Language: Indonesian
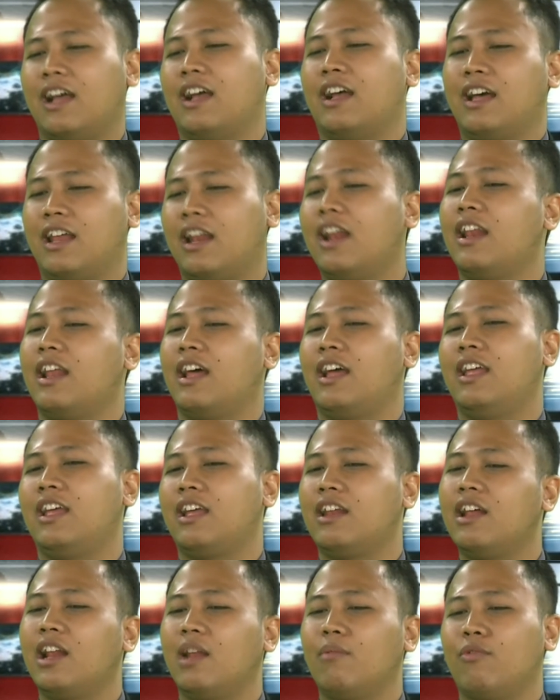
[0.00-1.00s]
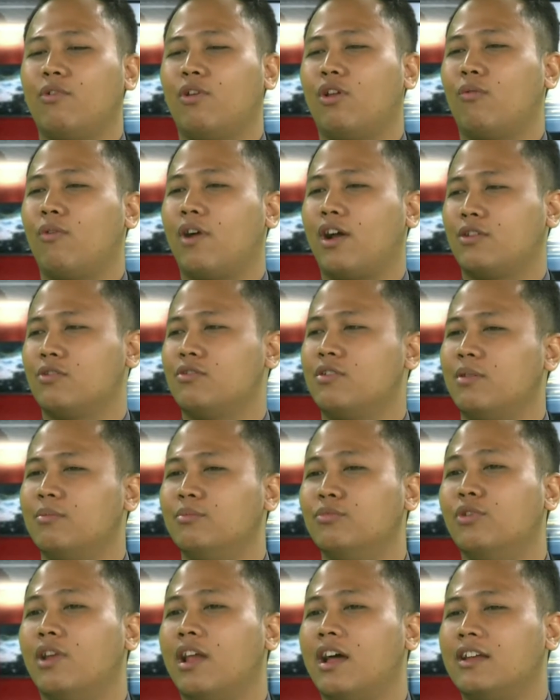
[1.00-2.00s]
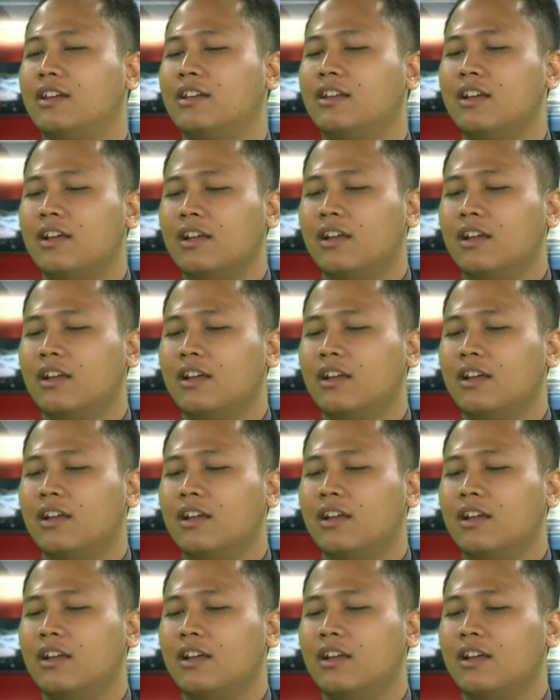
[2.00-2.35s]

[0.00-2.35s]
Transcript: Anggaran naik dalam kurun waktu 6 bulan.